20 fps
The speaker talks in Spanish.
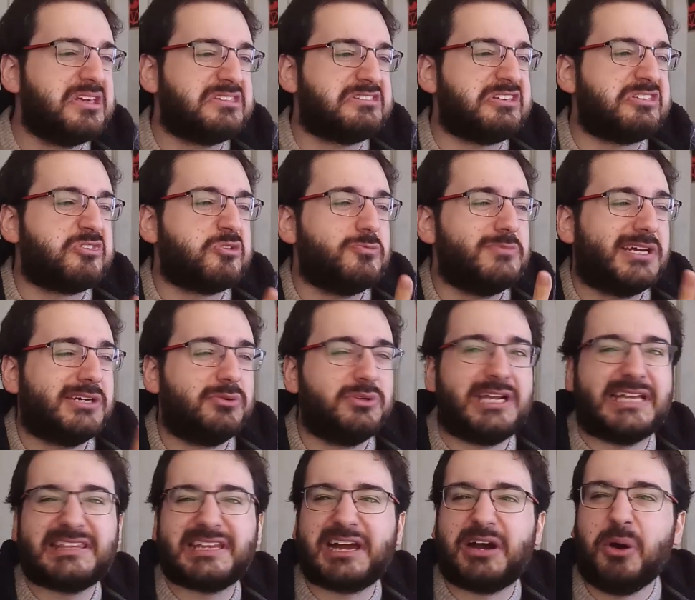se suman
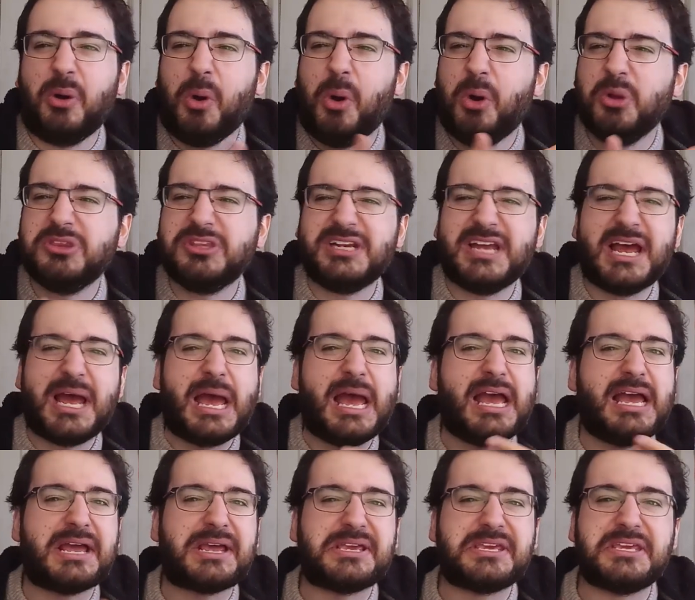una tras
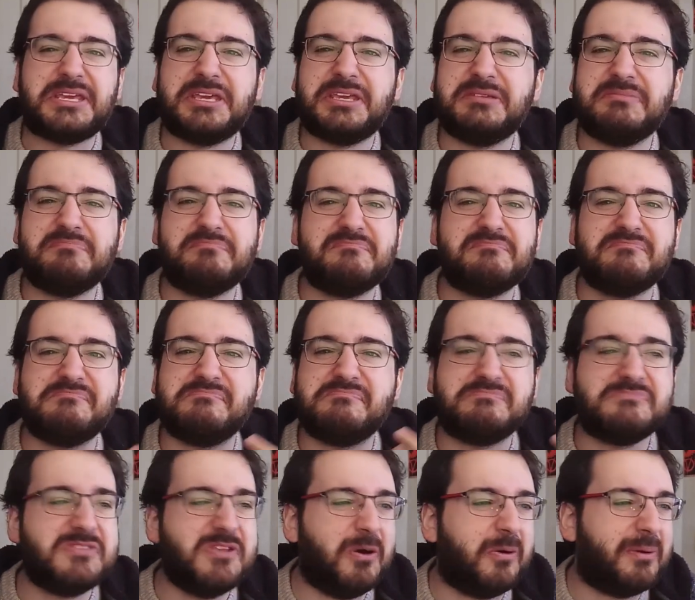otra y
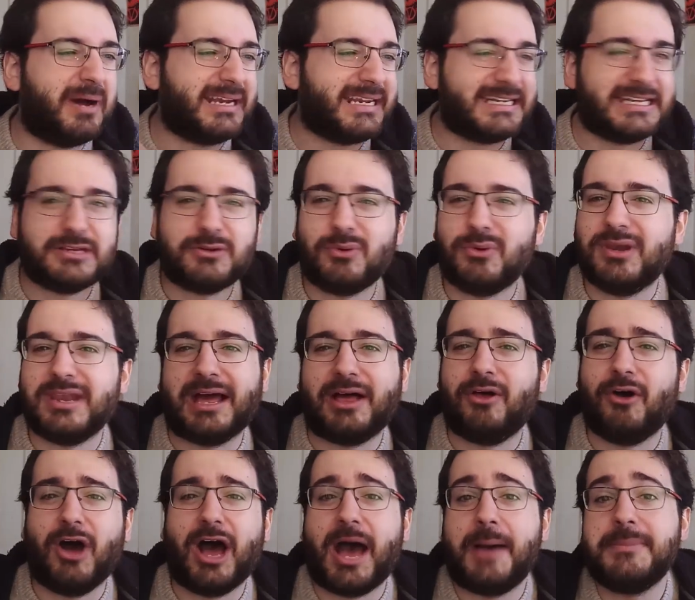no van a ningún
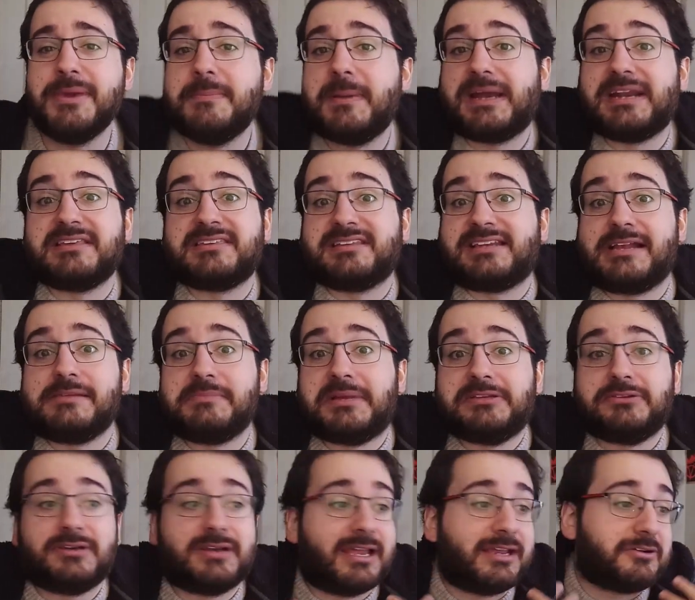lado. A mi parecer al
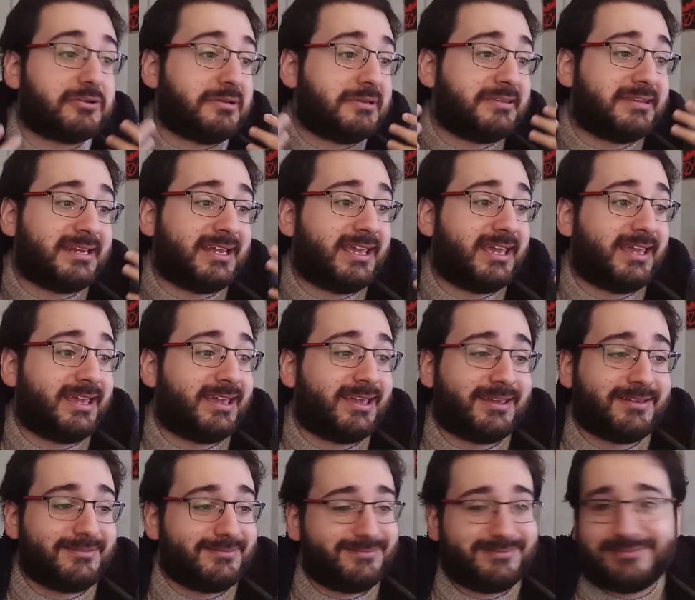menos, la
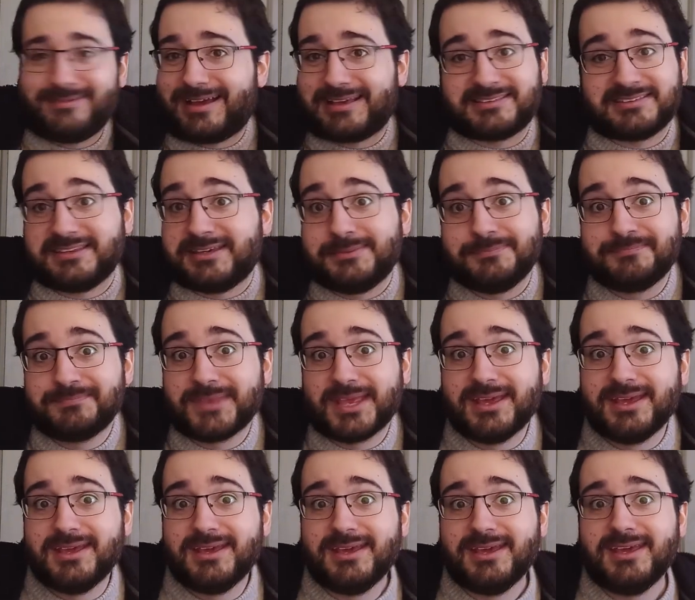encontré así.
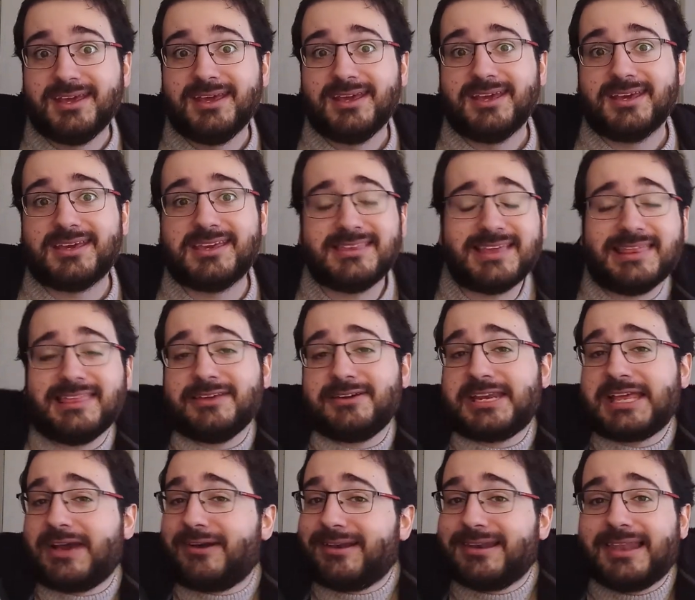Quizás
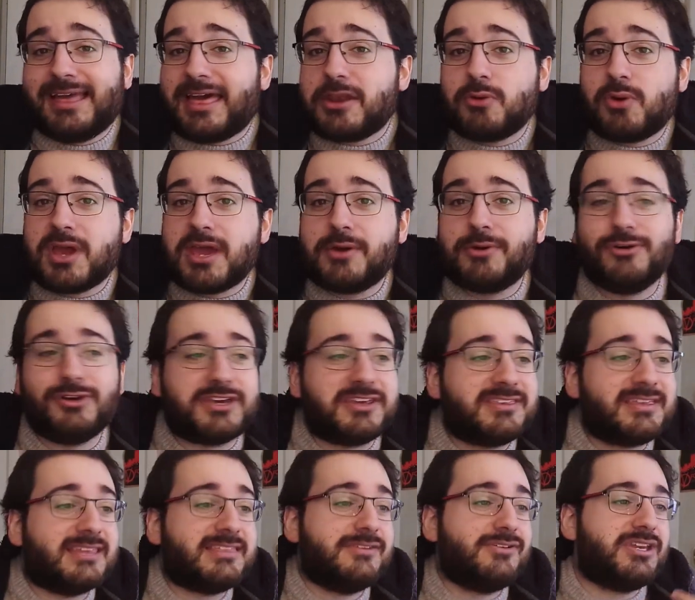debería verla de nuevo,
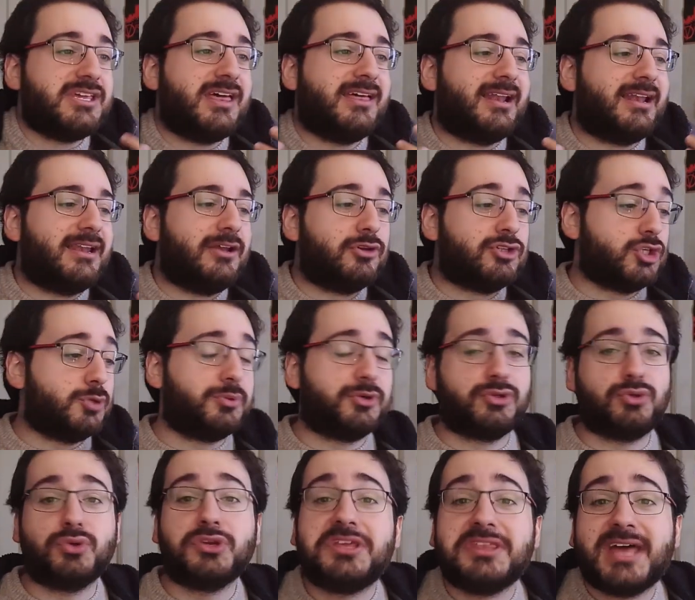quizás debería darle otra
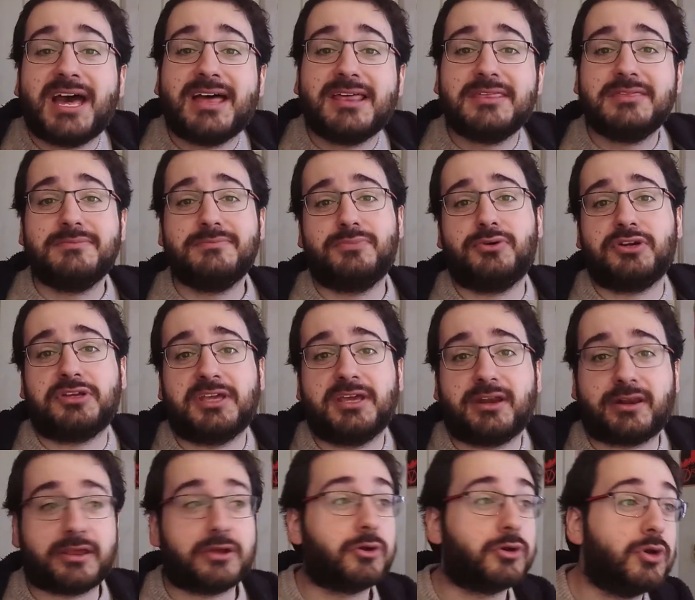oportunidad,
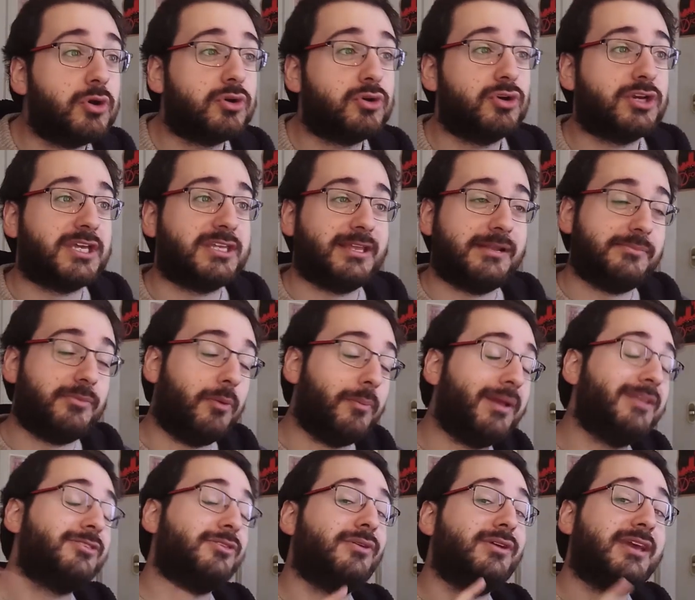porque reconozco que en el
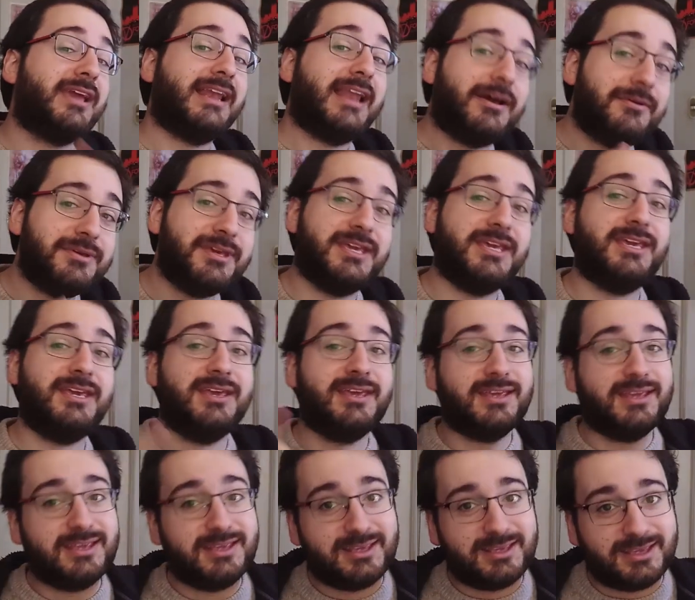momento en que la vi
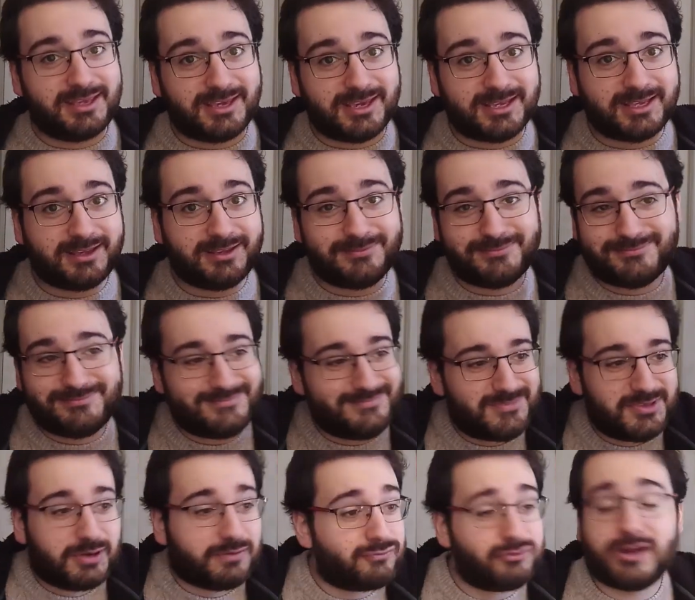eh,
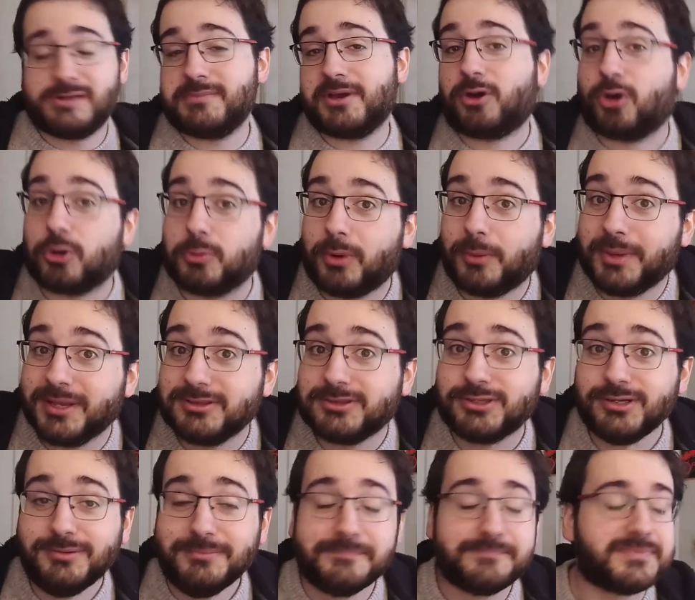no fue el mejor
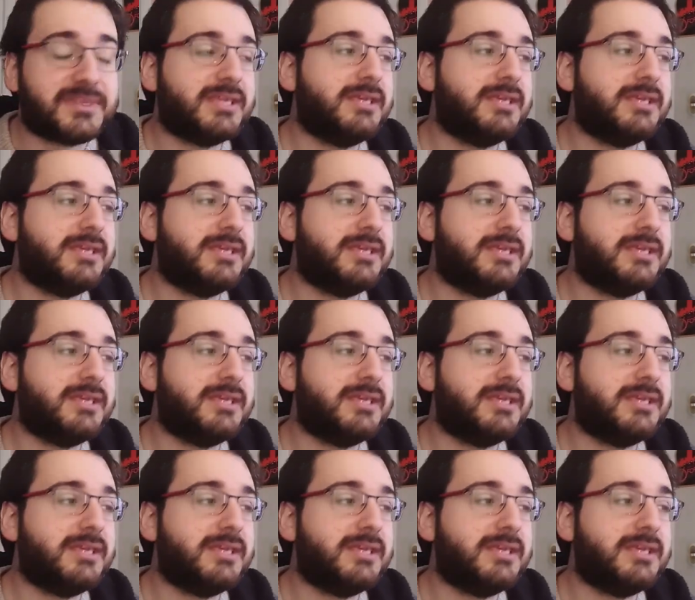momento,